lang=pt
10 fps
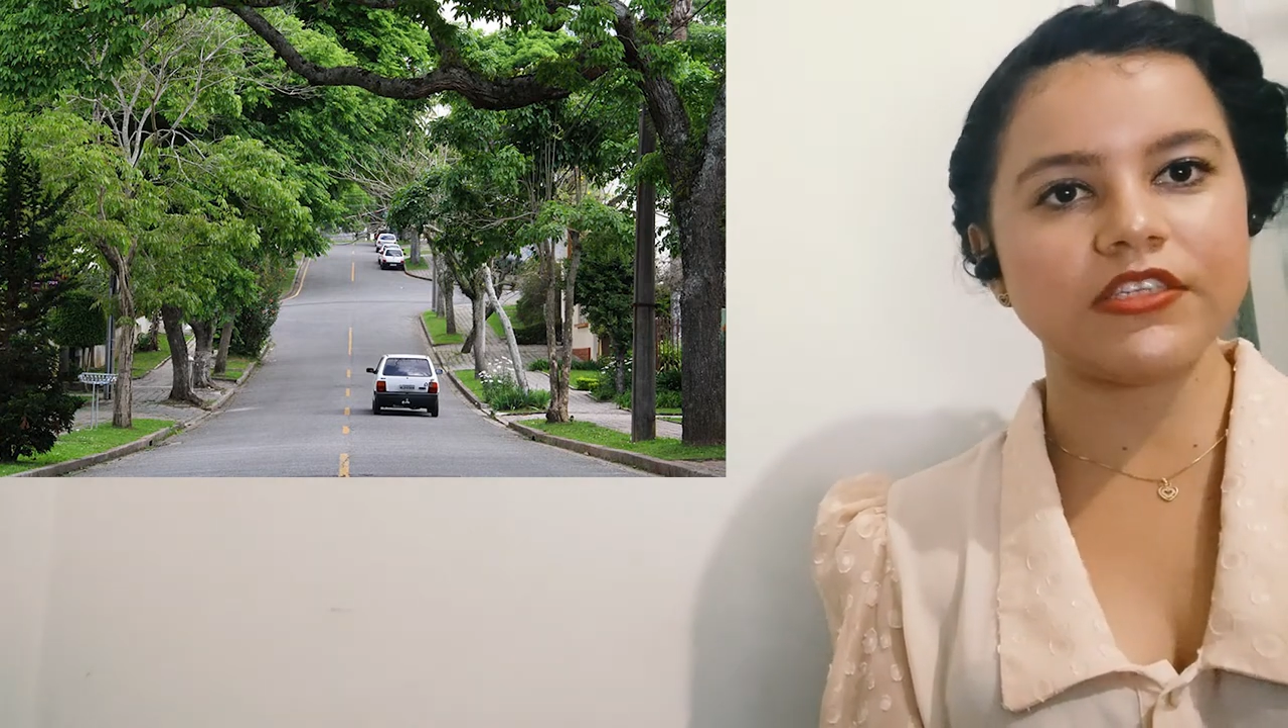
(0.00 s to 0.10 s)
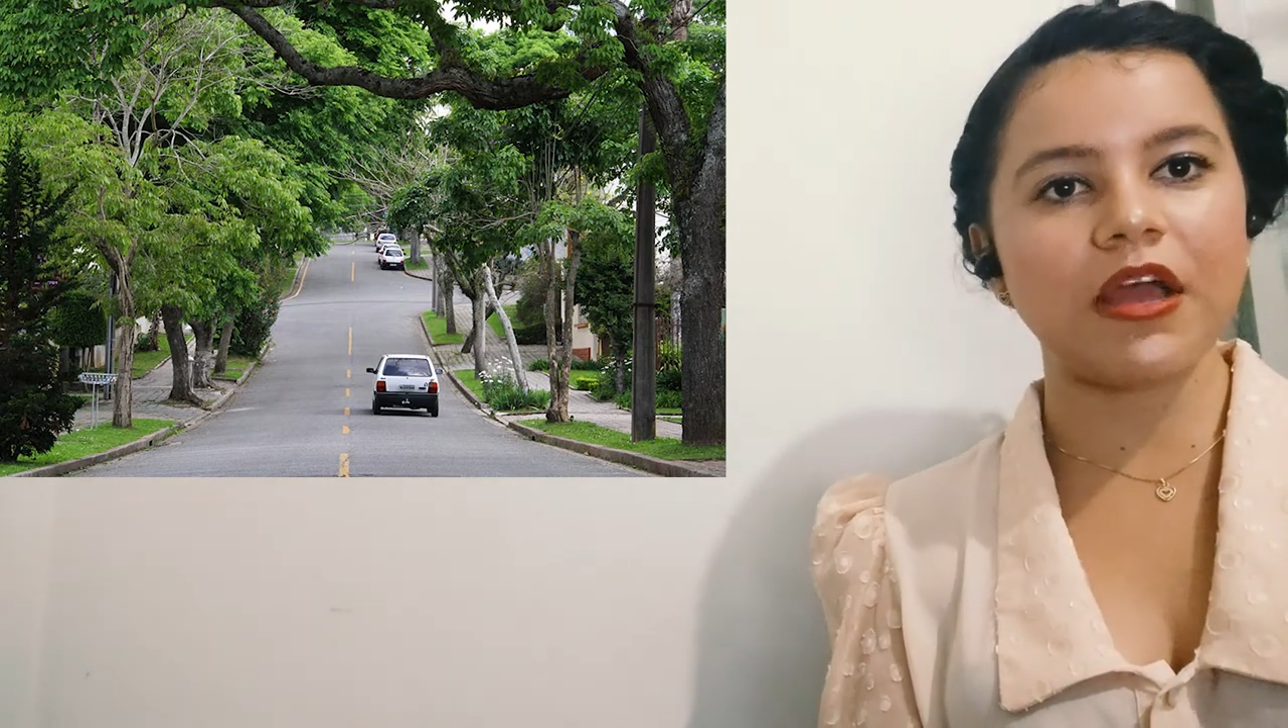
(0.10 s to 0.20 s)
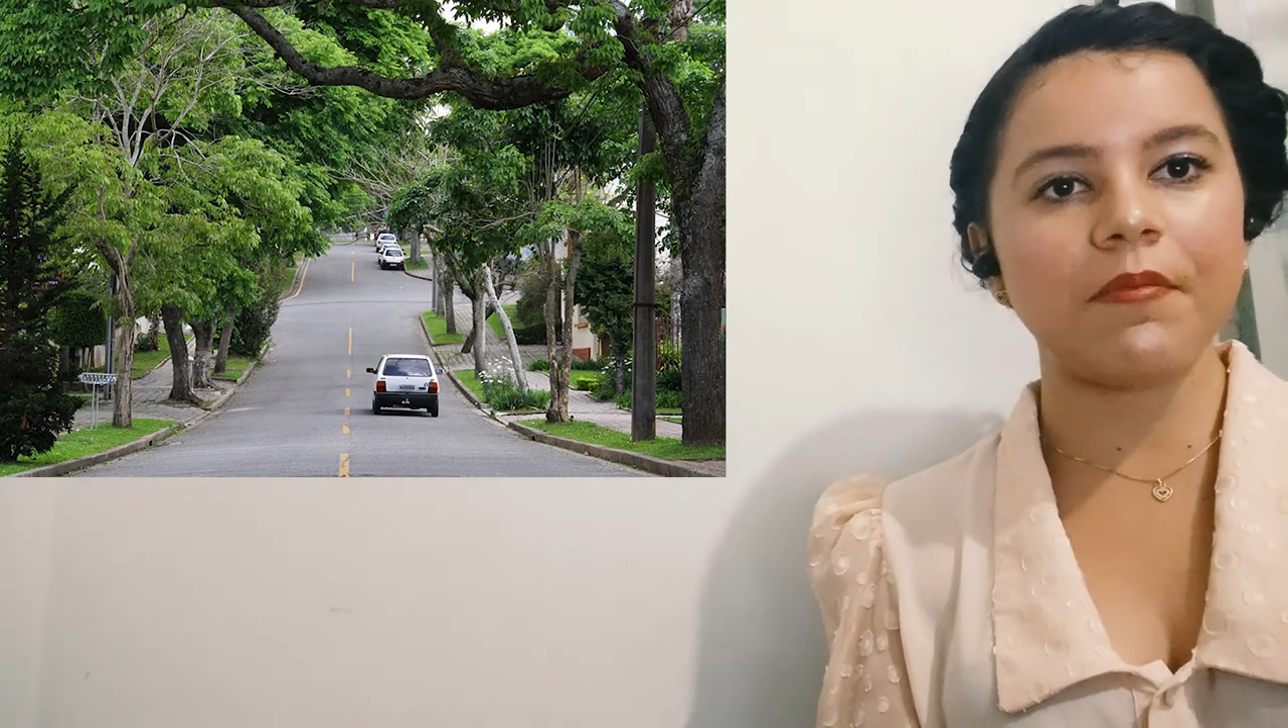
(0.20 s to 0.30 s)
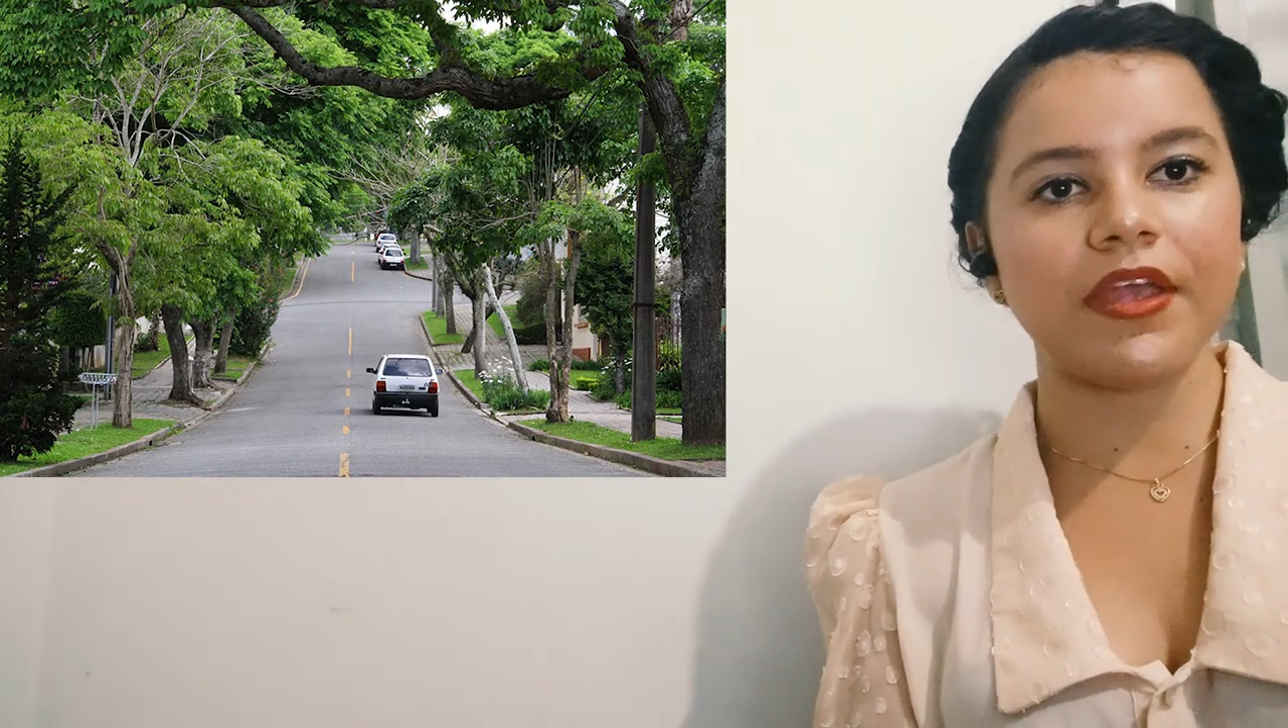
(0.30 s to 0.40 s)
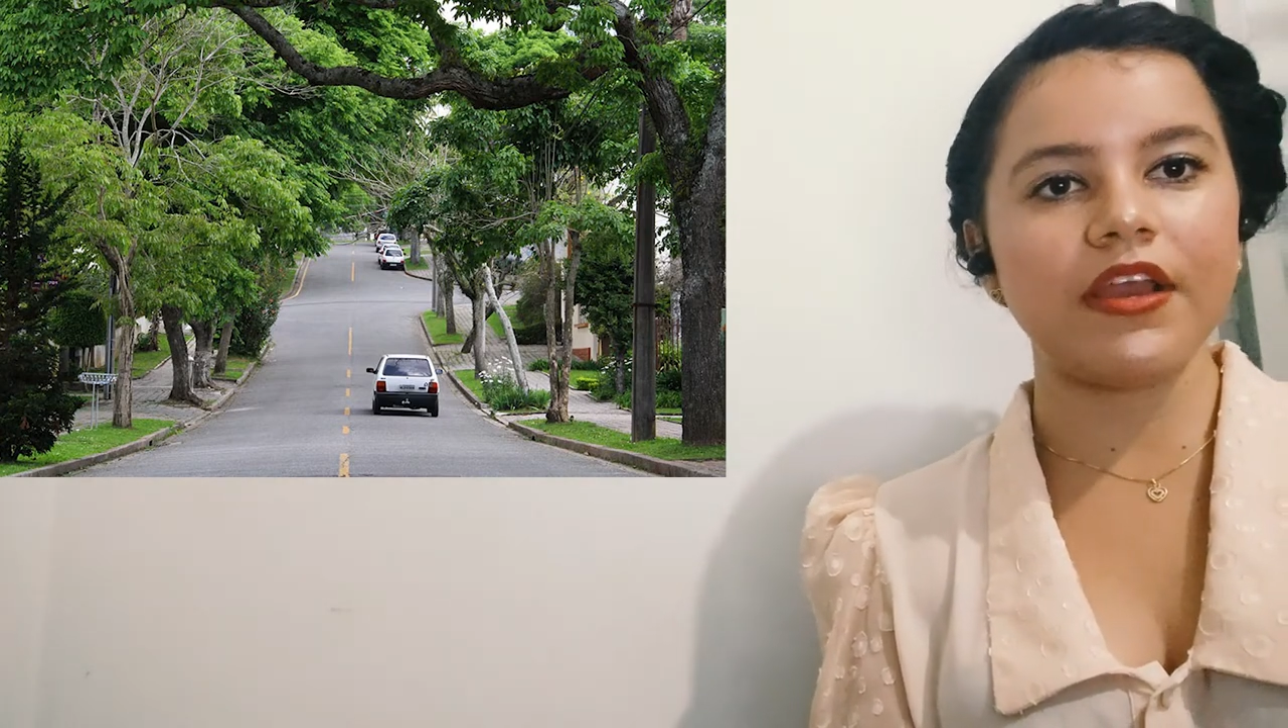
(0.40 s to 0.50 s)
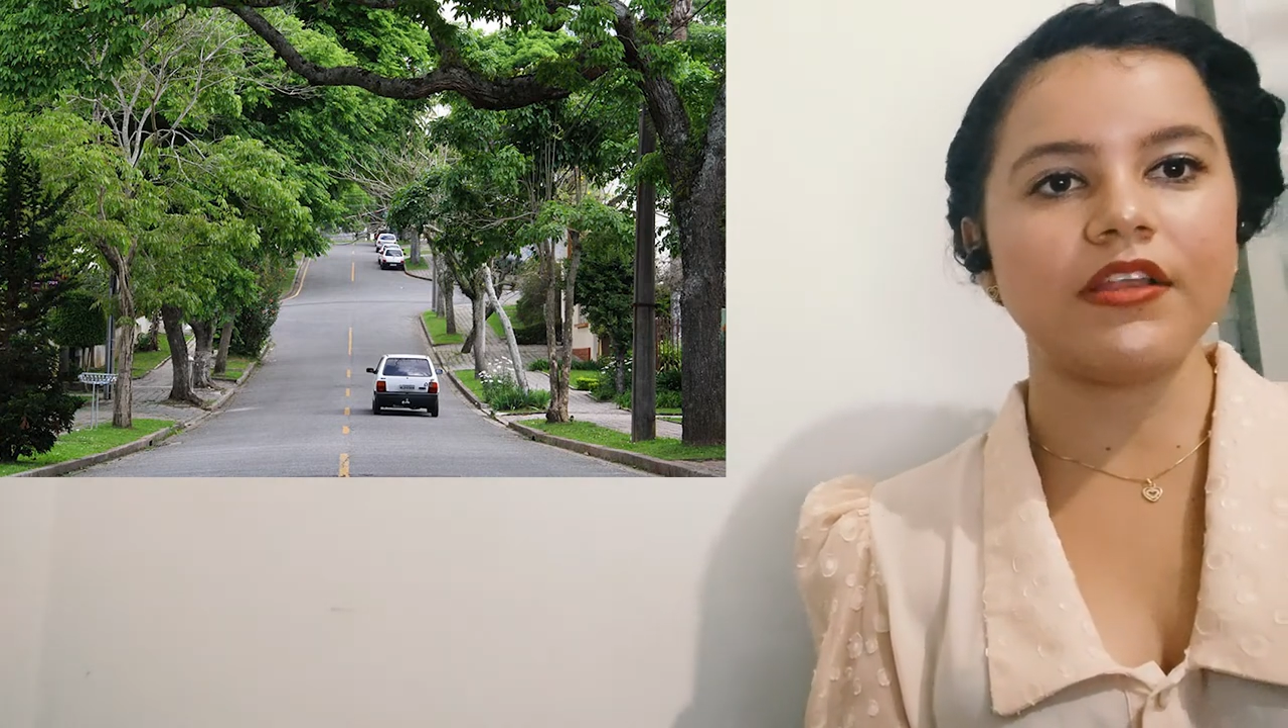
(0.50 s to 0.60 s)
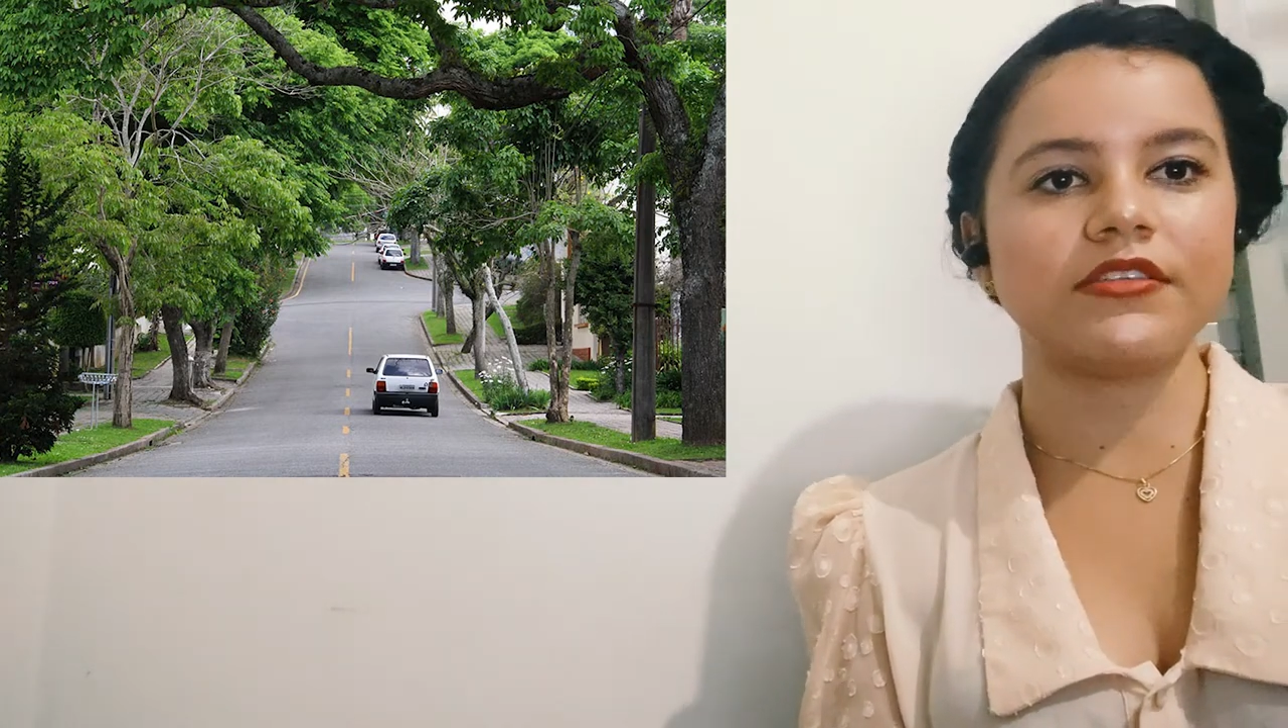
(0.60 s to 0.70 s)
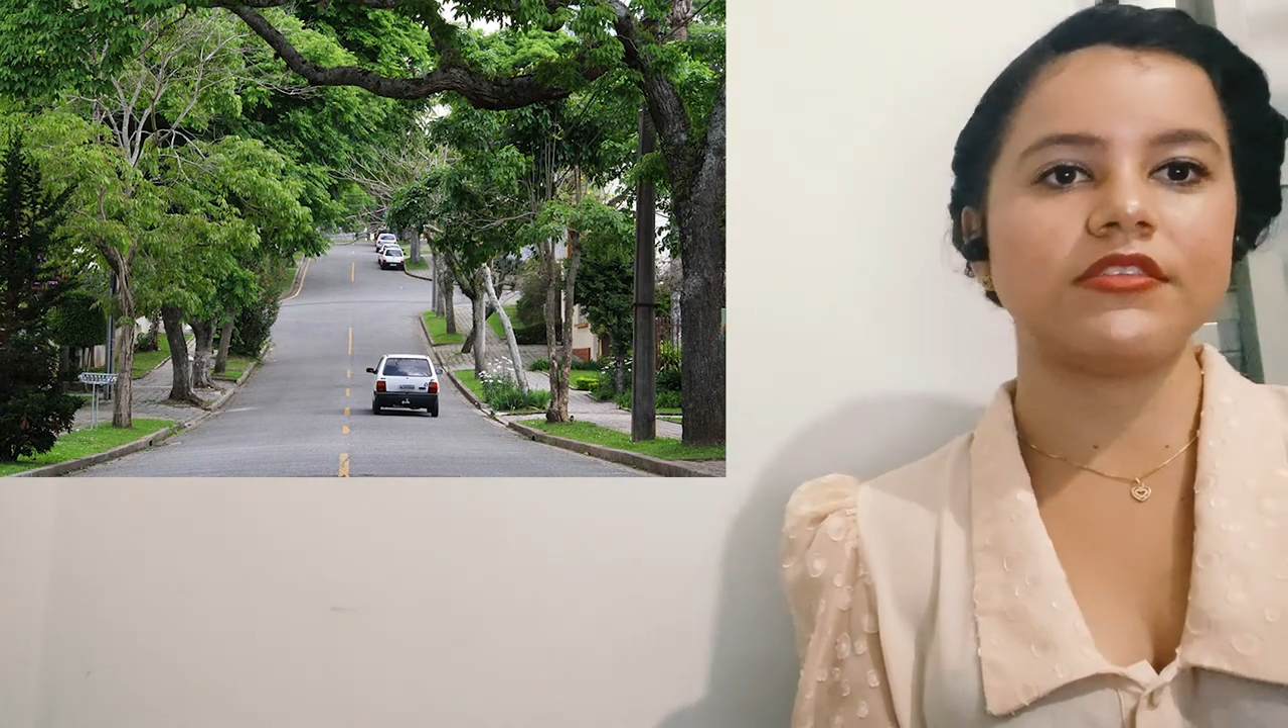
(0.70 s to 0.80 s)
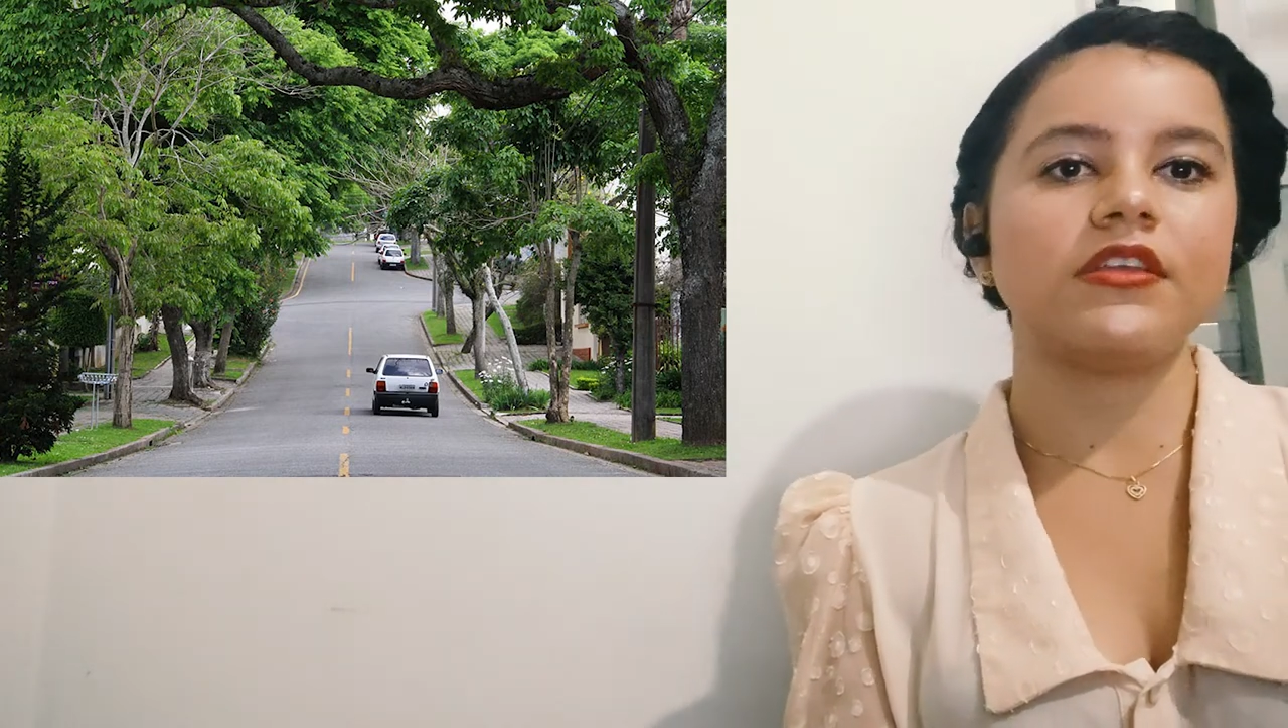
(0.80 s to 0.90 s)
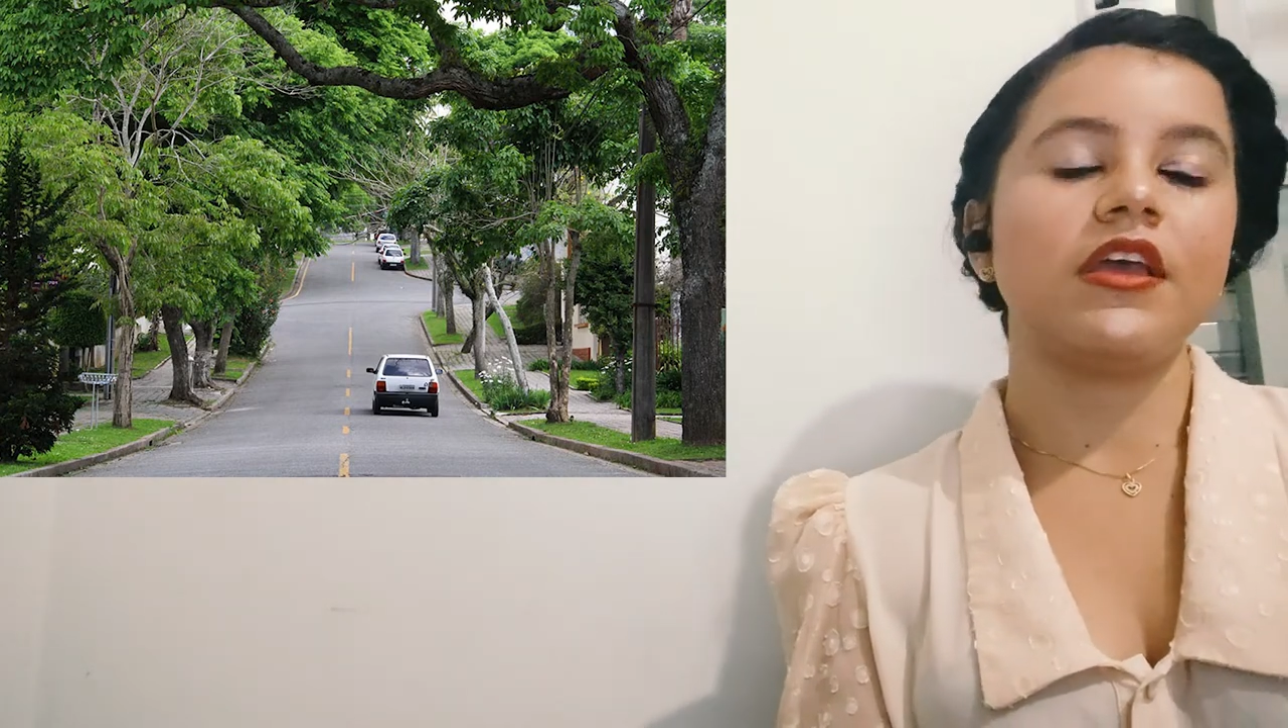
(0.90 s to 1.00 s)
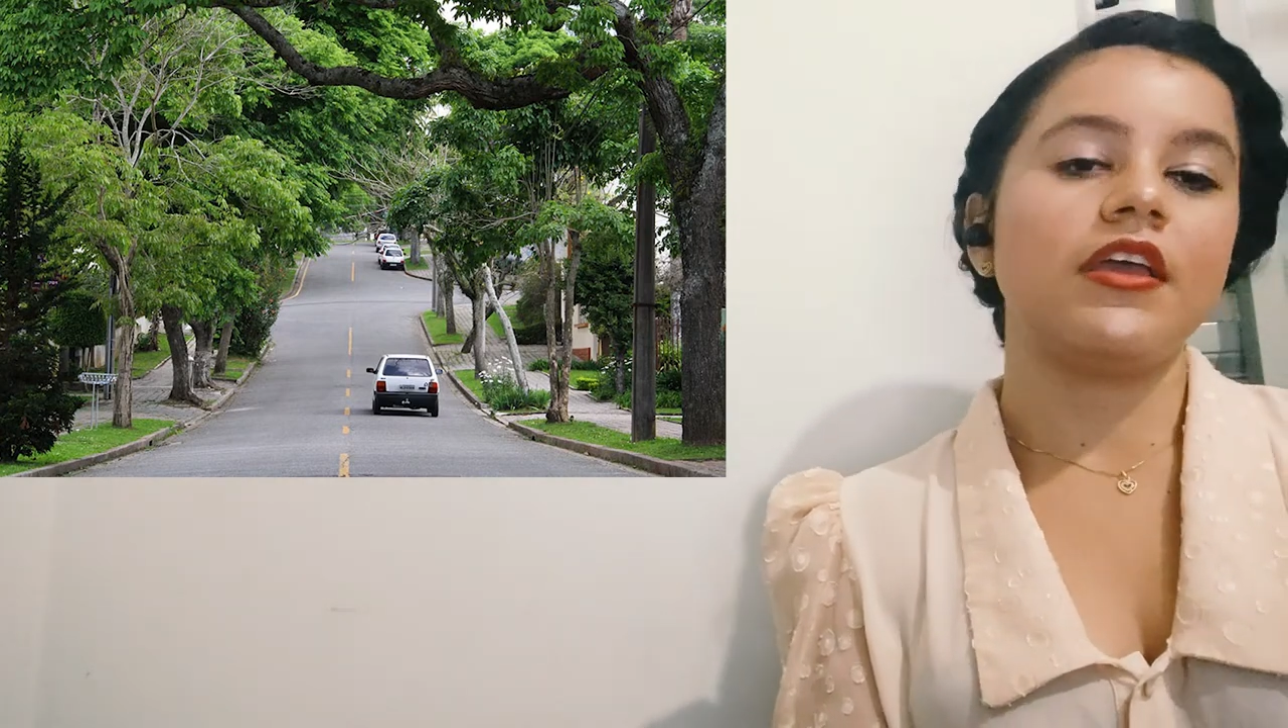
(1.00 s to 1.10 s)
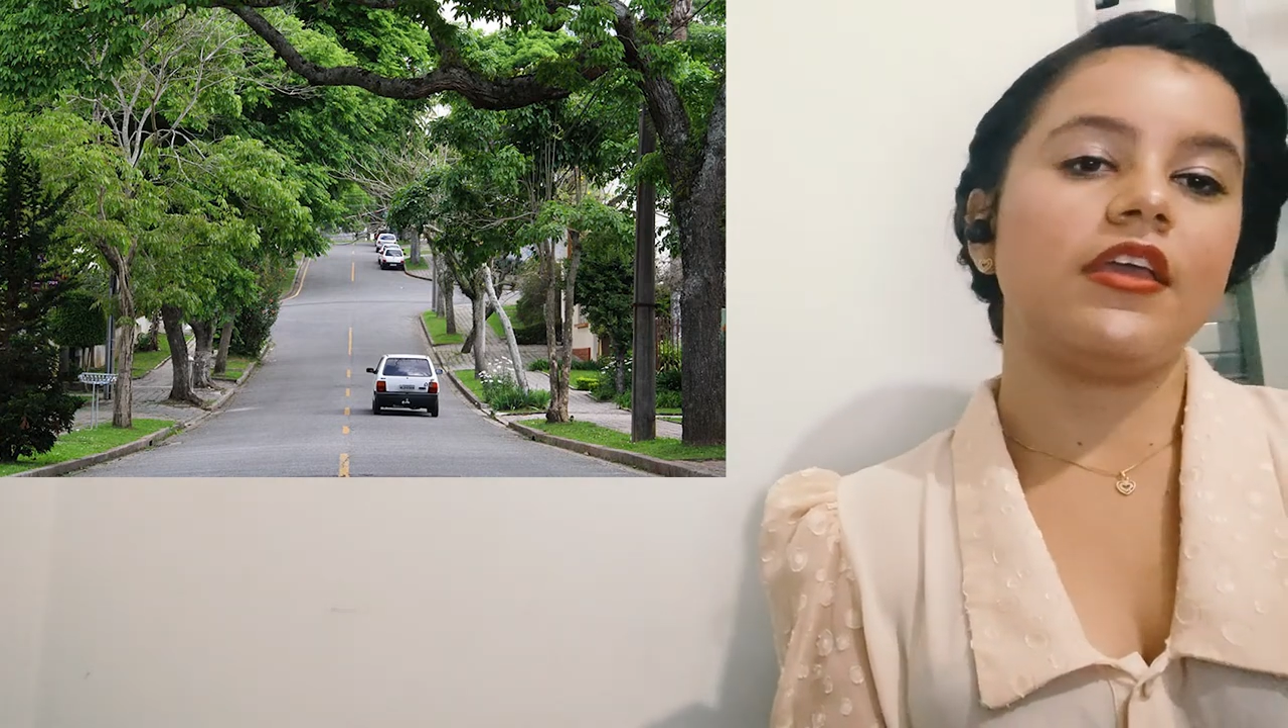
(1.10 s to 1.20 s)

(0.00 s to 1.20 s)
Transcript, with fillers: de abelhas